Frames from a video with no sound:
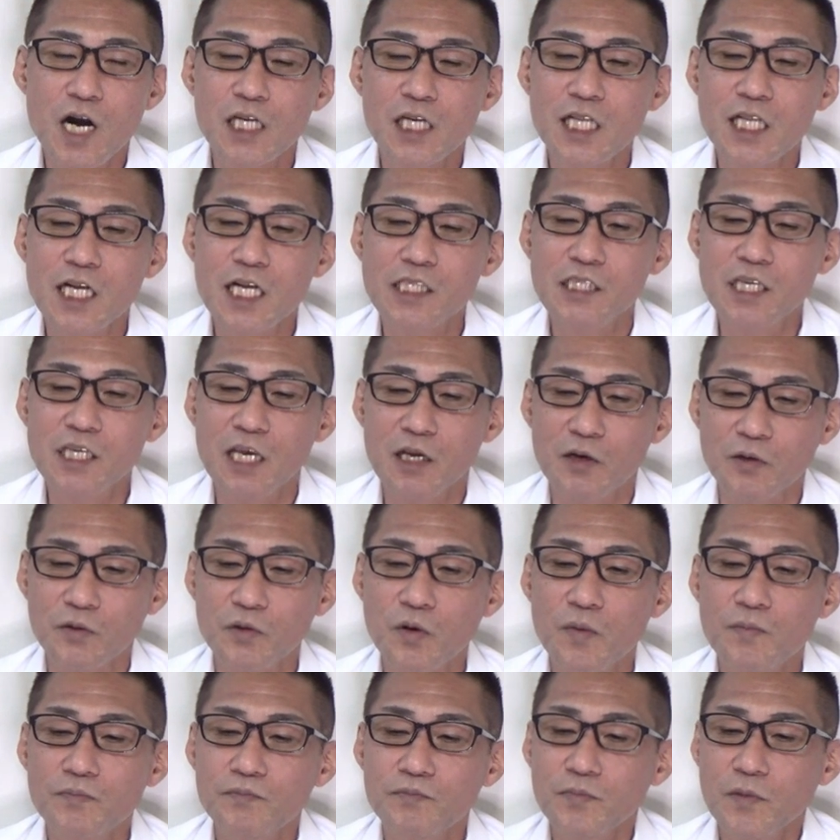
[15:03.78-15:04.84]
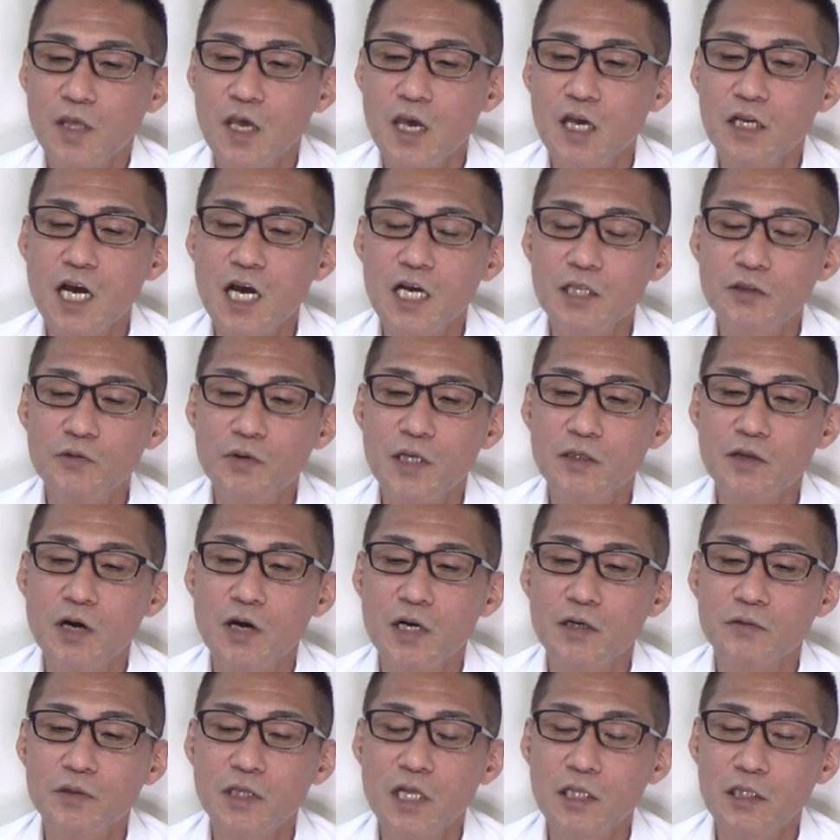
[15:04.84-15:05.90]
片付けろと。えー、などなど
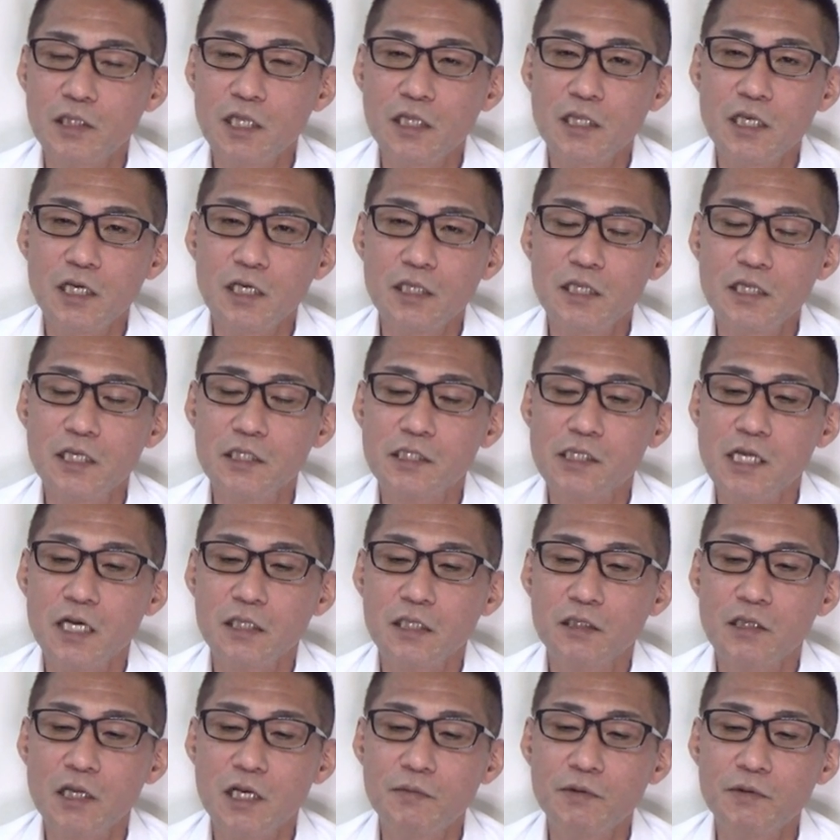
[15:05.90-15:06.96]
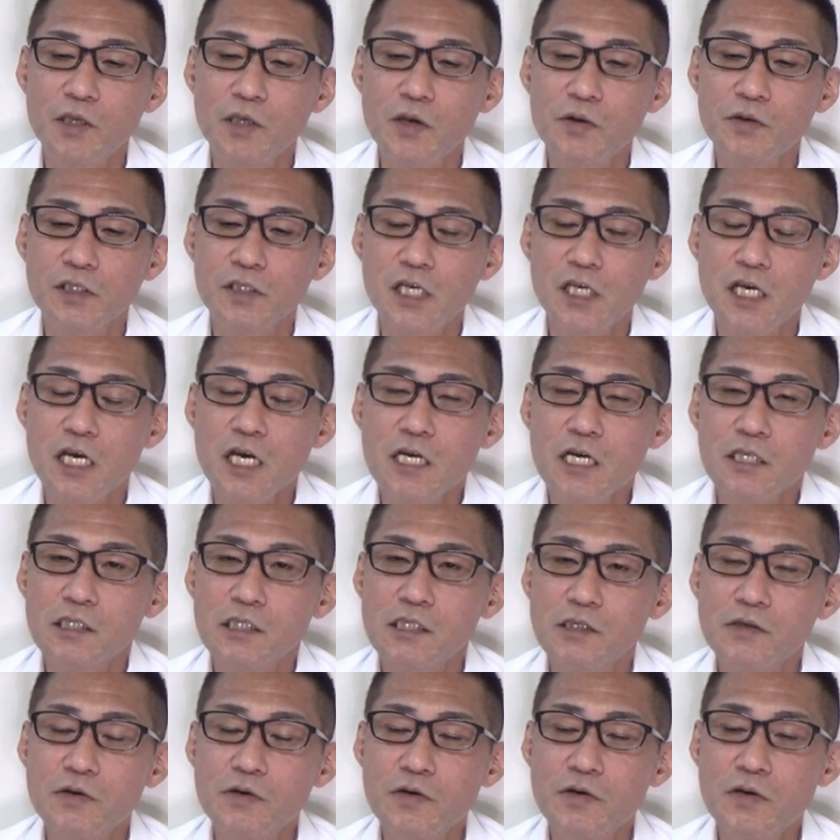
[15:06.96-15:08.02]
あの徹底的にですね、テレビ局に
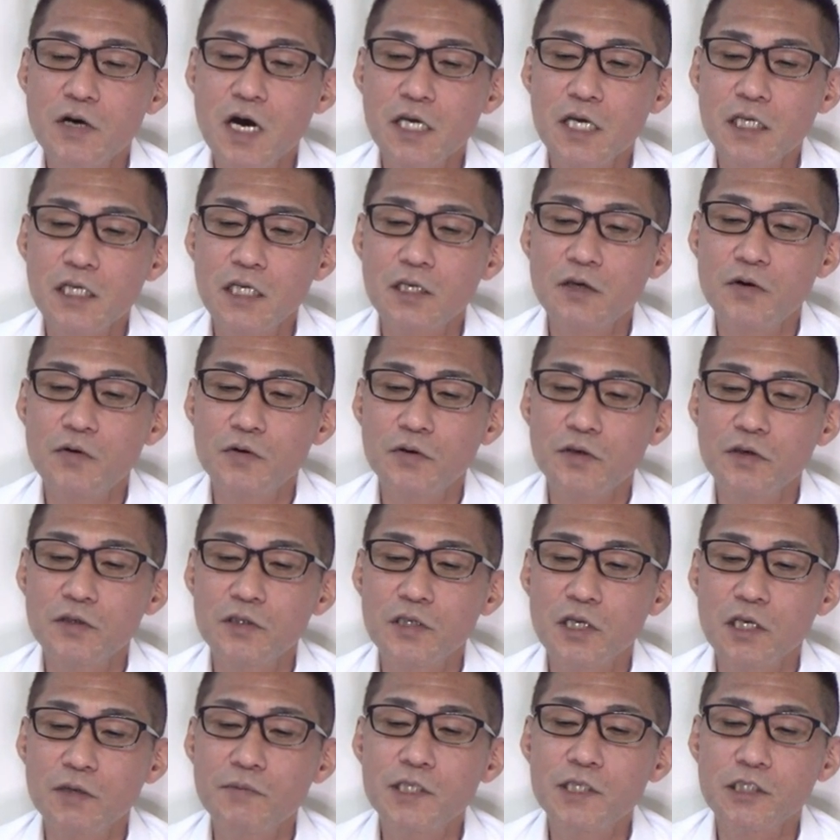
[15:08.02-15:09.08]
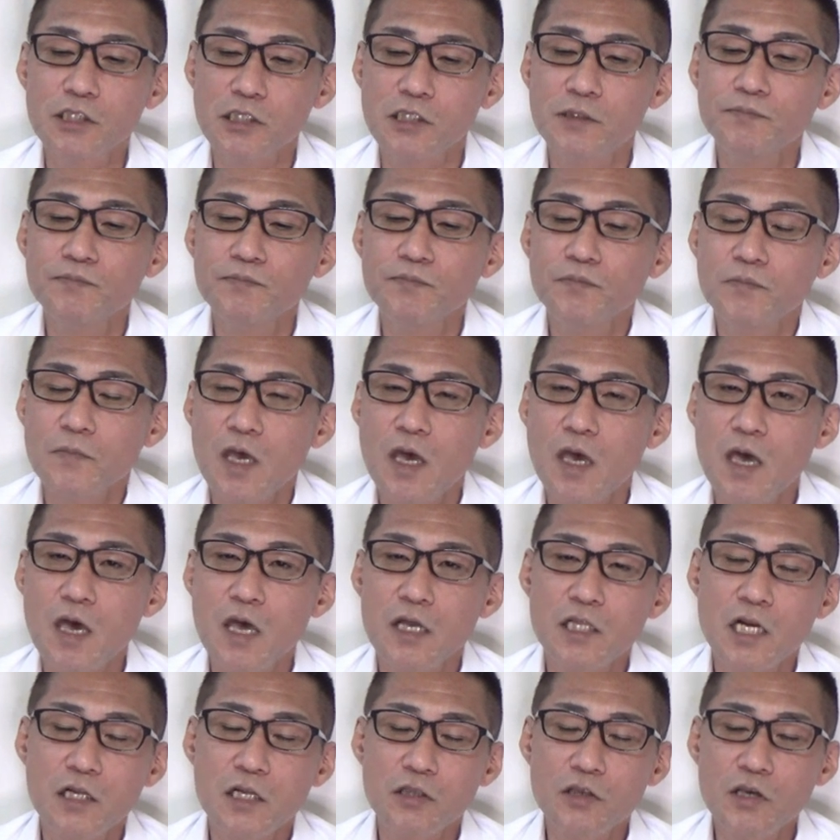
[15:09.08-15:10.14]
都合がいい要求してきます。
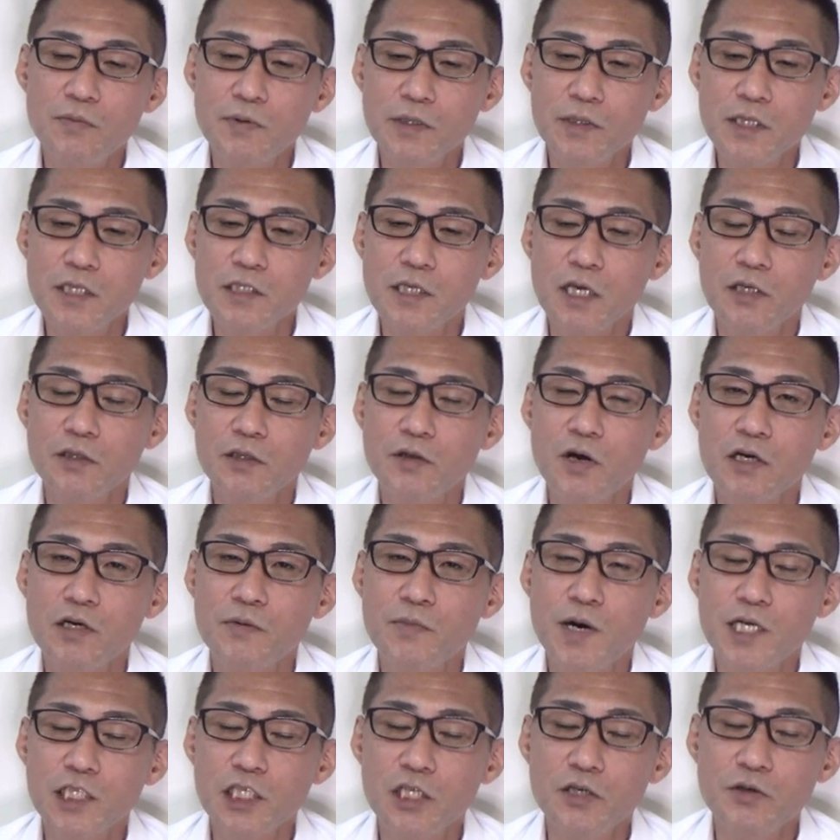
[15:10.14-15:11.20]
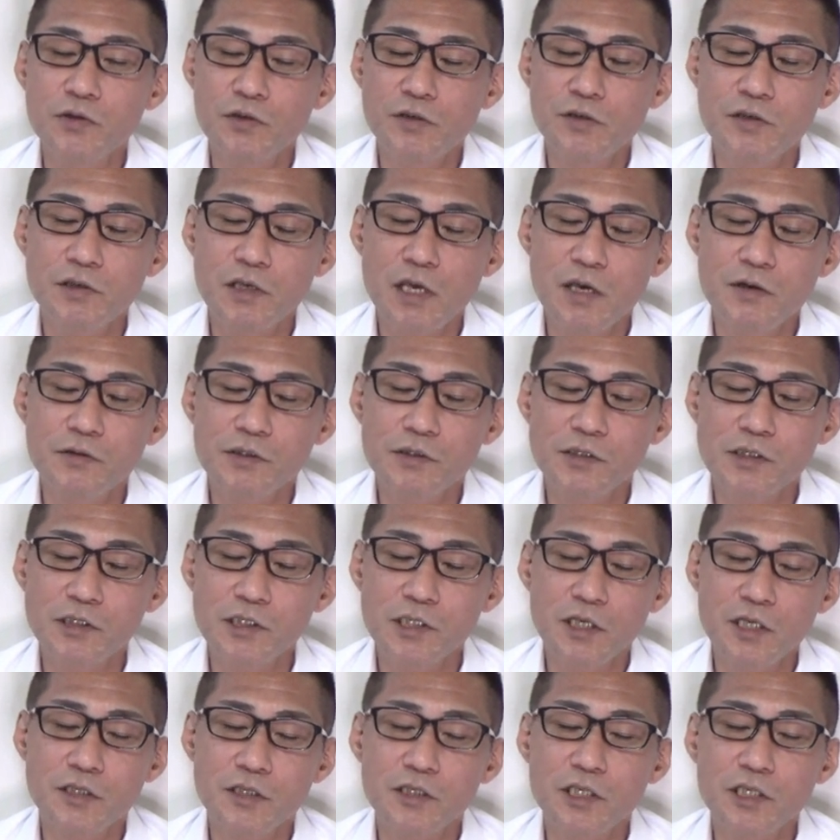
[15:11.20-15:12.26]
えー、例えばですけど、あの街の風景写し
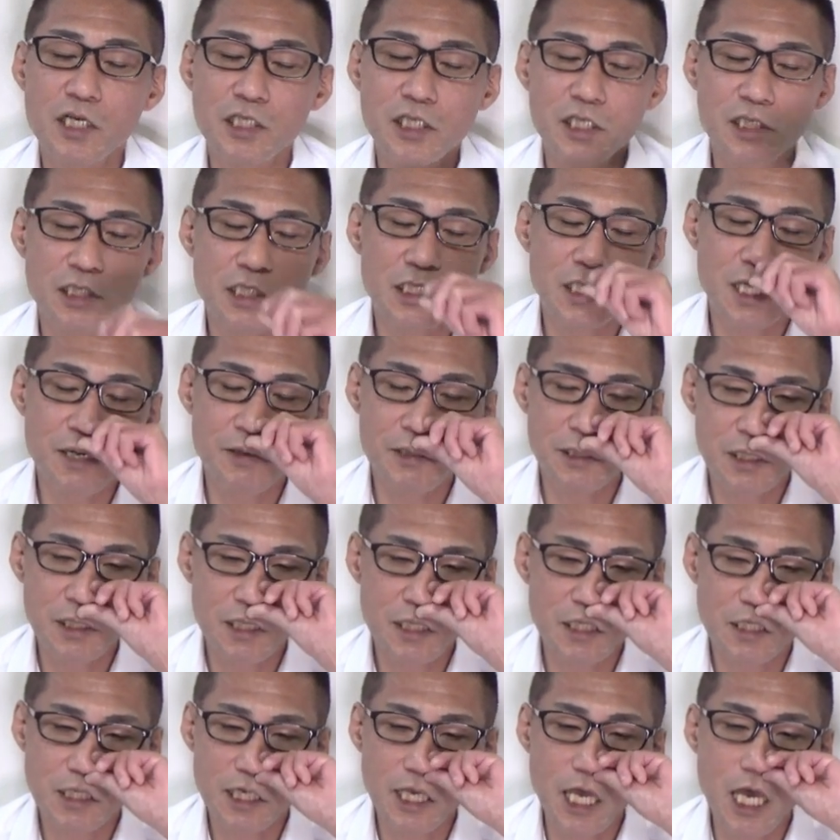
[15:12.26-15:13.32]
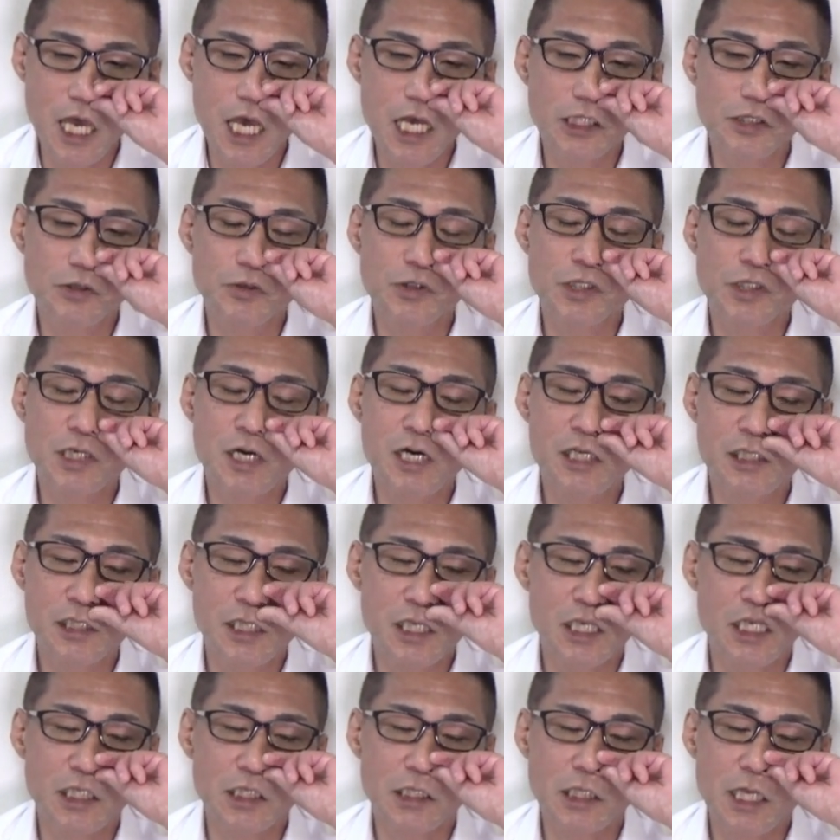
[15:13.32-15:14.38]
てる写真使わして、映像使わし
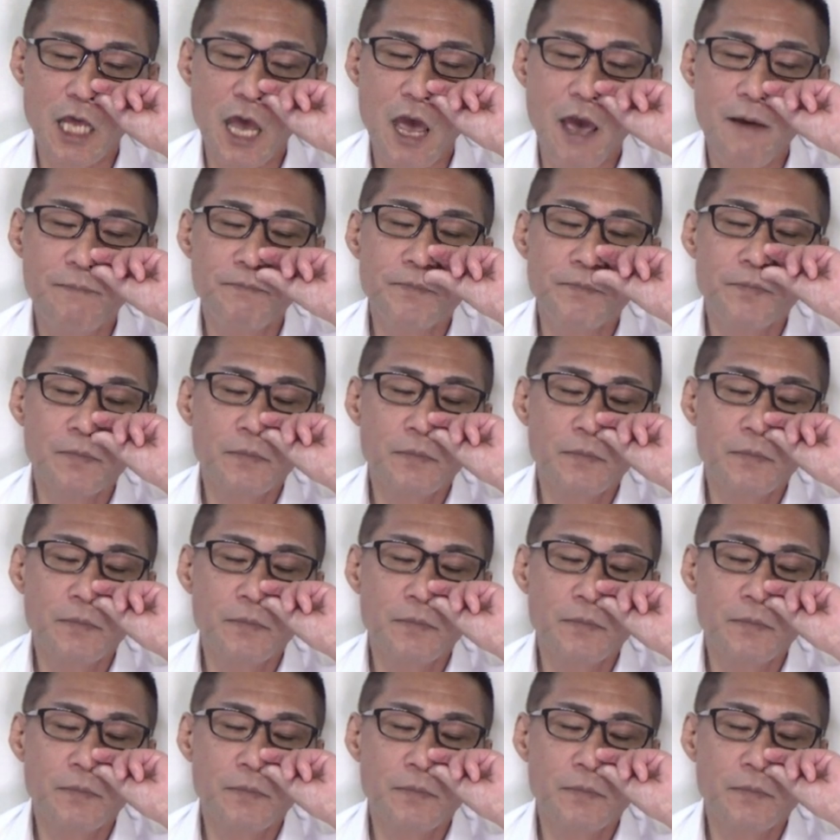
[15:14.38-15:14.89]
てですね、